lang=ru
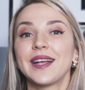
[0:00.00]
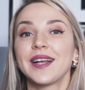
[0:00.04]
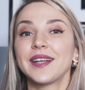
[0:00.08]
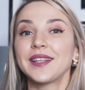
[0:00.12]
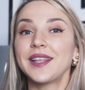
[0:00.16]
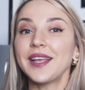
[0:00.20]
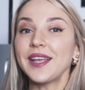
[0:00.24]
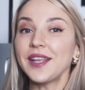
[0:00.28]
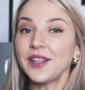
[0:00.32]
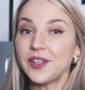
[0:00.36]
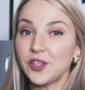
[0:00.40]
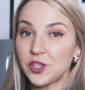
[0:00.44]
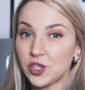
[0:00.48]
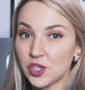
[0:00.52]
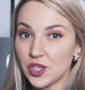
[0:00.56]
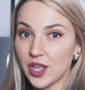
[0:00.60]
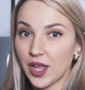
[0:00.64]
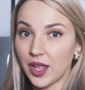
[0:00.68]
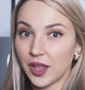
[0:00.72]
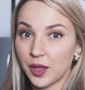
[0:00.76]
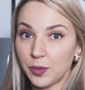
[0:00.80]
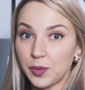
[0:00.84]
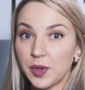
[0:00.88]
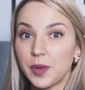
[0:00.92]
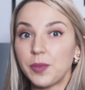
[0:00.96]
Когда я
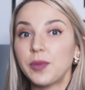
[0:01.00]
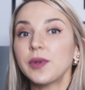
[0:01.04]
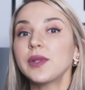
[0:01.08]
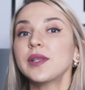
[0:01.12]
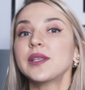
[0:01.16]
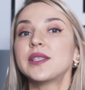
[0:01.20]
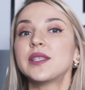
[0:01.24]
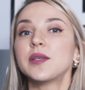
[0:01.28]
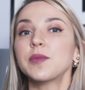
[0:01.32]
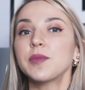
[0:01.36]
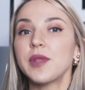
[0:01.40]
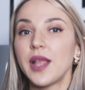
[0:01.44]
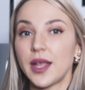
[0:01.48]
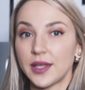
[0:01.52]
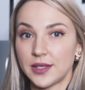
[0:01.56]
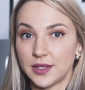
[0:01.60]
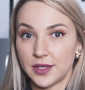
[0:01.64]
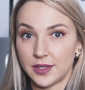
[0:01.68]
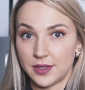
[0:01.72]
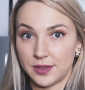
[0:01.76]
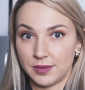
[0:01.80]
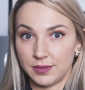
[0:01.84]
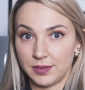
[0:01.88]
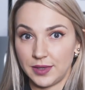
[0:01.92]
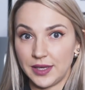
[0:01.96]
начинала, мне было
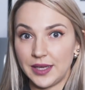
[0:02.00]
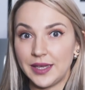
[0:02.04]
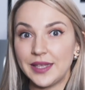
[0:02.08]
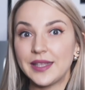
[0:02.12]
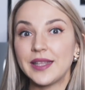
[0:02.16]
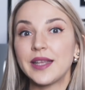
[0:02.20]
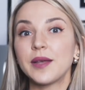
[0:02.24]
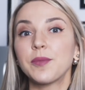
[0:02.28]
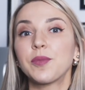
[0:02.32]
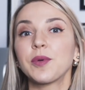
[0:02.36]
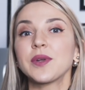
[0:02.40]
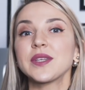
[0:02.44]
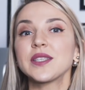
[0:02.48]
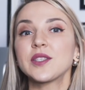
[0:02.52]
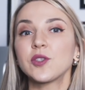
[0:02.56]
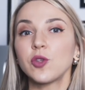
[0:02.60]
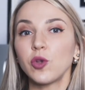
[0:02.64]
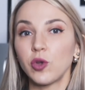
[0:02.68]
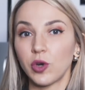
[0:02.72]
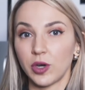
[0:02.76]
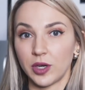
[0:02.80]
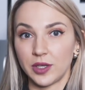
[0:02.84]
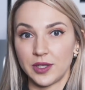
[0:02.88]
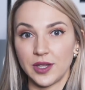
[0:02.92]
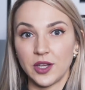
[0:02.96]
17. И на
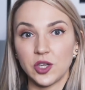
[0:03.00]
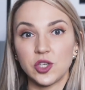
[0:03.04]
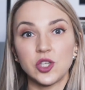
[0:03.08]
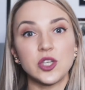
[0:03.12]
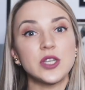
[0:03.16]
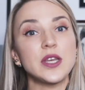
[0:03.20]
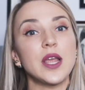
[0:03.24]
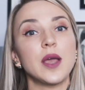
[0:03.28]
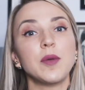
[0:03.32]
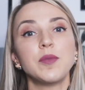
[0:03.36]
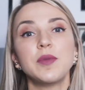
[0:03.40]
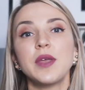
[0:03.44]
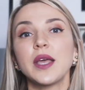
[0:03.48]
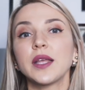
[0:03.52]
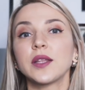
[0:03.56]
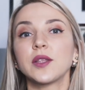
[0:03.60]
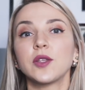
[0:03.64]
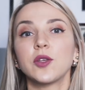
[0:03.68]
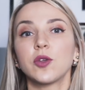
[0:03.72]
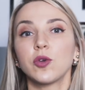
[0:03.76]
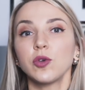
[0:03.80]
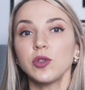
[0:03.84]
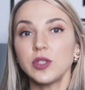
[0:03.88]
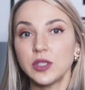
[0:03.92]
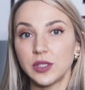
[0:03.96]
просторах нашей
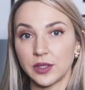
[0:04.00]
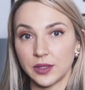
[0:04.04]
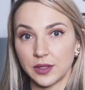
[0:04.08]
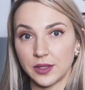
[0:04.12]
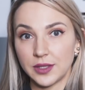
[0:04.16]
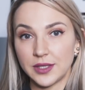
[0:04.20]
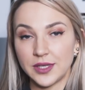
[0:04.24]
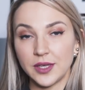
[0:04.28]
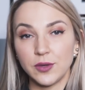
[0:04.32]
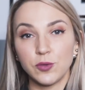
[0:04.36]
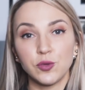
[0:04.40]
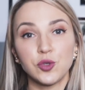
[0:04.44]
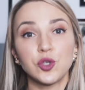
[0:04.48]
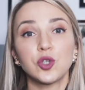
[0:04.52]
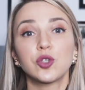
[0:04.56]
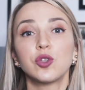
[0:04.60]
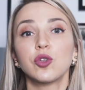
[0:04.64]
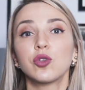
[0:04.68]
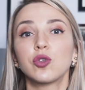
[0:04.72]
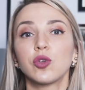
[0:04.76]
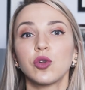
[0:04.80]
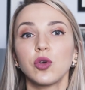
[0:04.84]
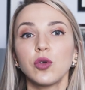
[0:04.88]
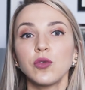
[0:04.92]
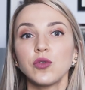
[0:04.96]
необъятной родины
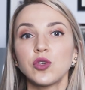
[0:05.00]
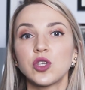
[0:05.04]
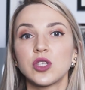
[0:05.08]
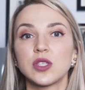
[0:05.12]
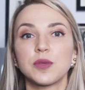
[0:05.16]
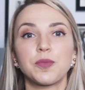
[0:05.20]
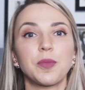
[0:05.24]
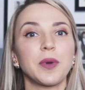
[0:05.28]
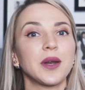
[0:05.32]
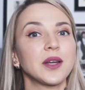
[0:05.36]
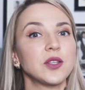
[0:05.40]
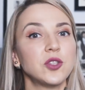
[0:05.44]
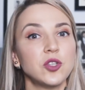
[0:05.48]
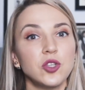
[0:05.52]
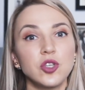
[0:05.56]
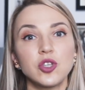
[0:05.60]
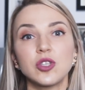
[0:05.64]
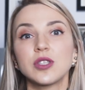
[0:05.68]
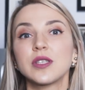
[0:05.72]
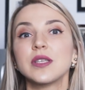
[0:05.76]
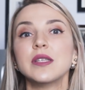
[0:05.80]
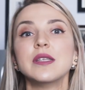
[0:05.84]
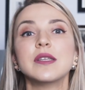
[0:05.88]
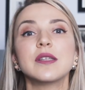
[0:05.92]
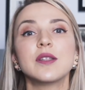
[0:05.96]
девушек-татуировщиц
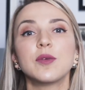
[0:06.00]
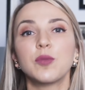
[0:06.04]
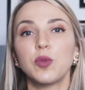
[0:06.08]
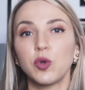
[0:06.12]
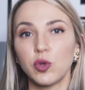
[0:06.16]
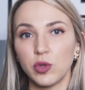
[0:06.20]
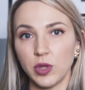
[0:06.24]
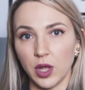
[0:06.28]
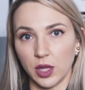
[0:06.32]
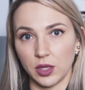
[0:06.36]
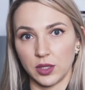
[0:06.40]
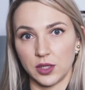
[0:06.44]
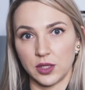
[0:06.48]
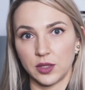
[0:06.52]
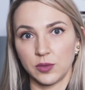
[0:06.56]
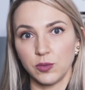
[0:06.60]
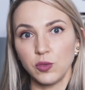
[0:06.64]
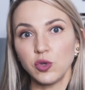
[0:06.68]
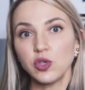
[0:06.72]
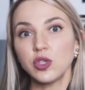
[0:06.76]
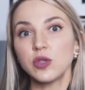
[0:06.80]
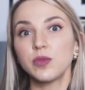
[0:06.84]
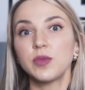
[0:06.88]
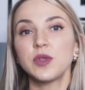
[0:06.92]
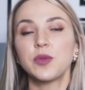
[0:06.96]
практически не наблюдалось.
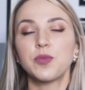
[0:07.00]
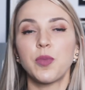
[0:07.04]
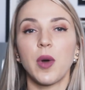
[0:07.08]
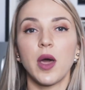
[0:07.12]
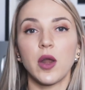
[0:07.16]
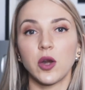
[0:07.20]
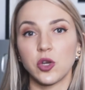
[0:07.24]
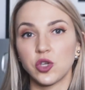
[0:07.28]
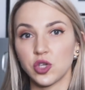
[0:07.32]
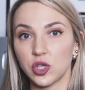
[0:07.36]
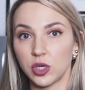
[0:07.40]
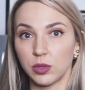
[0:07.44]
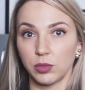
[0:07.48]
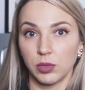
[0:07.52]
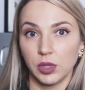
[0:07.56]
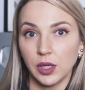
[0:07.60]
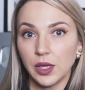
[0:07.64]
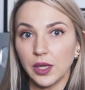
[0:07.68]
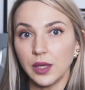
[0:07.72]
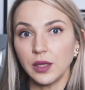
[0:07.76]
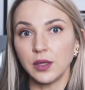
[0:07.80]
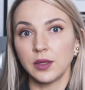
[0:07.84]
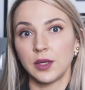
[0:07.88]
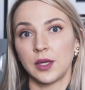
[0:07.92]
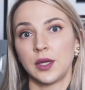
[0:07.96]
Может быть, парочка
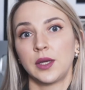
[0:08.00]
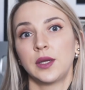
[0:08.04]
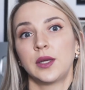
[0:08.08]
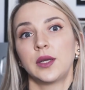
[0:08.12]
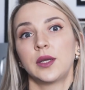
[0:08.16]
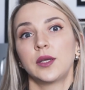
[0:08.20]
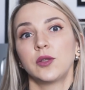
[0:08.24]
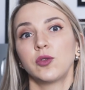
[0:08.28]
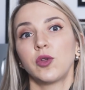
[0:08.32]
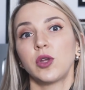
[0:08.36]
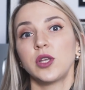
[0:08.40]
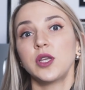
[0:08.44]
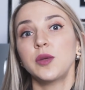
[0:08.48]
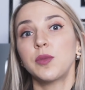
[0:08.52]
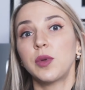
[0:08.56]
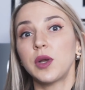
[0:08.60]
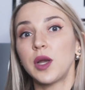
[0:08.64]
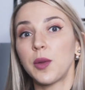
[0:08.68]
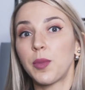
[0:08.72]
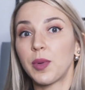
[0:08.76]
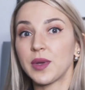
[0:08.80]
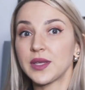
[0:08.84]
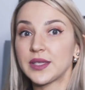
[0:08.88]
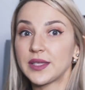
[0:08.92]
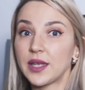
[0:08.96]
была, но они
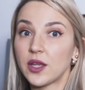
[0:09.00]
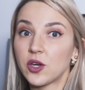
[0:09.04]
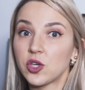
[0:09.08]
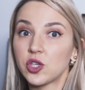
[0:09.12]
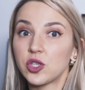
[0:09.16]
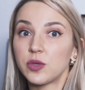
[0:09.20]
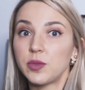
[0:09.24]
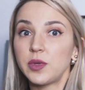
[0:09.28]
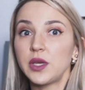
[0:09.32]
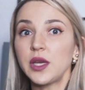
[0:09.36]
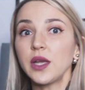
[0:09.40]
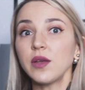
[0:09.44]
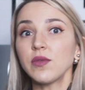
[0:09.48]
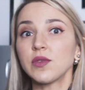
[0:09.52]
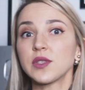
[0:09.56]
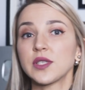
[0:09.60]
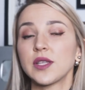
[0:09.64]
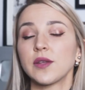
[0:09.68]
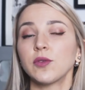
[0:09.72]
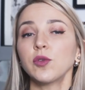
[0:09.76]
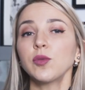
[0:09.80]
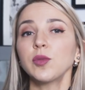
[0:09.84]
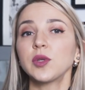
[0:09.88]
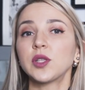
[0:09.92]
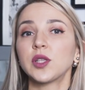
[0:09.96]
были постарше меня, в
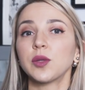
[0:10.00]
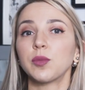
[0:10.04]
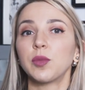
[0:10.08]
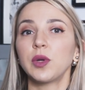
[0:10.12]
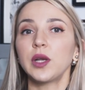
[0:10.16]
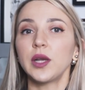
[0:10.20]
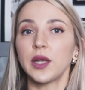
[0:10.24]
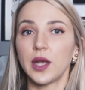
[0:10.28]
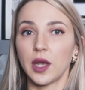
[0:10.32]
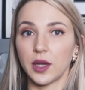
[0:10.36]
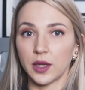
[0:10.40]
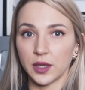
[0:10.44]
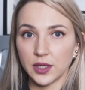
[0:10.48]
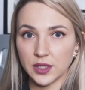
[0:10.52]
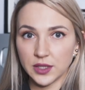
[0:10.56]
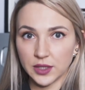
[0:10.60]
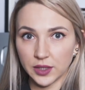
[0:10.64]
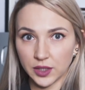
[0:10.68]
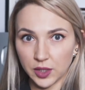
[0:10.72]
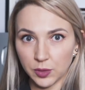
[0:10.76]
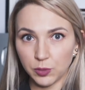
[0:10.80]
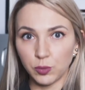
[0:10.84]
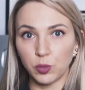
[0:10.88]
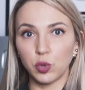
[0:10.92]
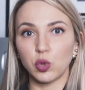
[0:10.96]
основном это были как раз
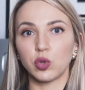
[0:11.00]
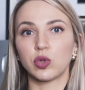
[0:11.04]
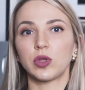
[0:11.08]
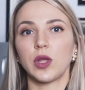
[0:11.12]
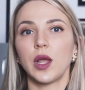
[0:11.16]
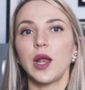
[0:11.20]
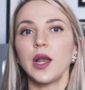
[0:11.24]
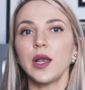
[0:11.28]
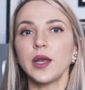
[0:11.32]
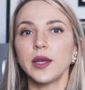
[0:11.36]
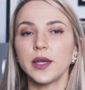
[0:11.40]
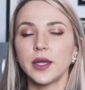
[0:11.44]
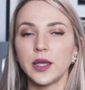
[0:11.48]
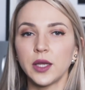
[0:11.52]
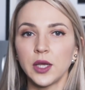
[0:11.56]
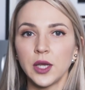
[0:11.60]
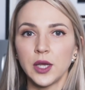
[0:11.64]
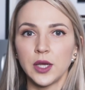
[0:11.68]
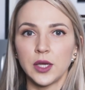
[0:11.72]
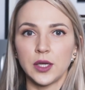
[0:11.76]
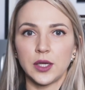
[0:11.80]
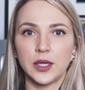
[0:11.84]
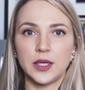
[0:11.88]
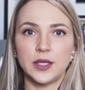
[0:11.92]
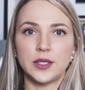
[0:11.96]
таки брутальные
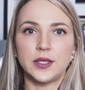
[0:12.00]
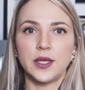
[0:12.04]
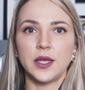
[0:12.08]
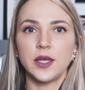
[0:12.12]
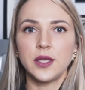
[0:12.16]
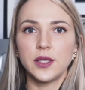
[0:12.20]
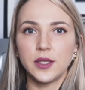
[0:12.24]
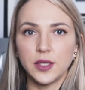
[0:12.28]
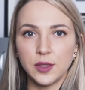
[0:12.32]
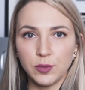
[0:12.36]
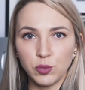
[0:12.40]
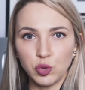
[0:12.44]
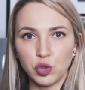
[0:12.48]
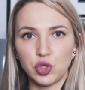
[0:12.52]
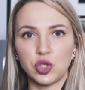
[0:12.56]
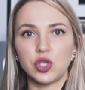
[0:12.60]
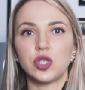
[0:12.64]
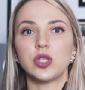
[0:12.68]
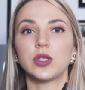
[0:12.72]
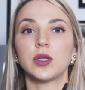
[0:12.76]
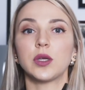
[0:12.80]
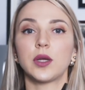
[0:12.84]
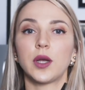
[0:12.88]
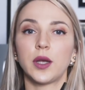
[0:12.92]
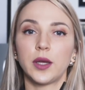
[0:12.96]
идейные
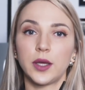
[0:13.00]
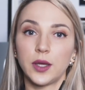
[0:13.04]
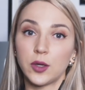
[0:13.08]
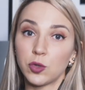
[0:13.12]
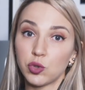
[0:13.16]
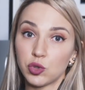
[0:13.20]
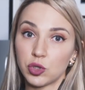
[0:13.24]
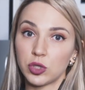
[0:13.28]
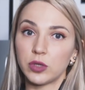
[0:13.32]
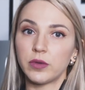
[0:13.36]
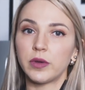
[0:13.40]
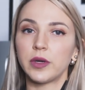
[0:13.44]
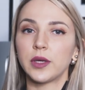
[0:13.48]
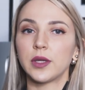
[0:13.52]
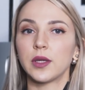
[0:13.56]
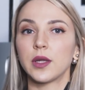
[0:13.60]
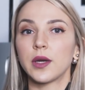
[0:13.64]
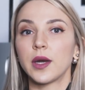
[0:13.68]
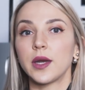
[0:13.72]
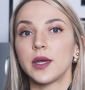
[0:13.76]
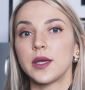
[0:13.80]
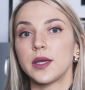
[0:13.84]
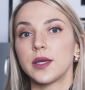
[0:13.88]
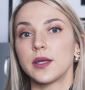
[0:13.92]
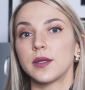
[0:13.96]
мужчины, как я уже говорила
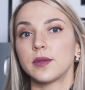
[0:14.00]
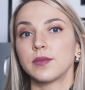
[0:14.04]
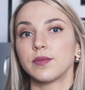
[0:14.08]
ранее.